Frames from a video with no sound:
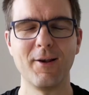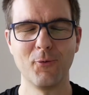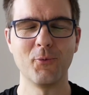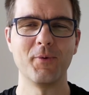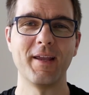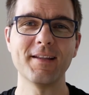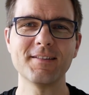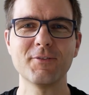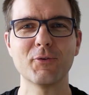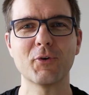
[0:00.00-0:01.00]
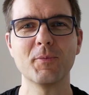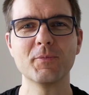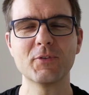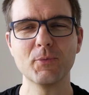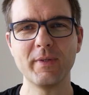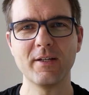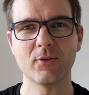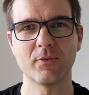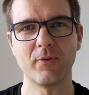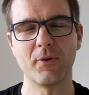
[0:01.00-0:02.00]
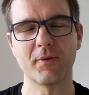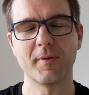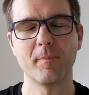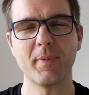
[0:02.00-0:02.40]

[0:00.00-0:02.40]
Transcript: Hallo, herzlich willkommen zum E-Auto-Vlog.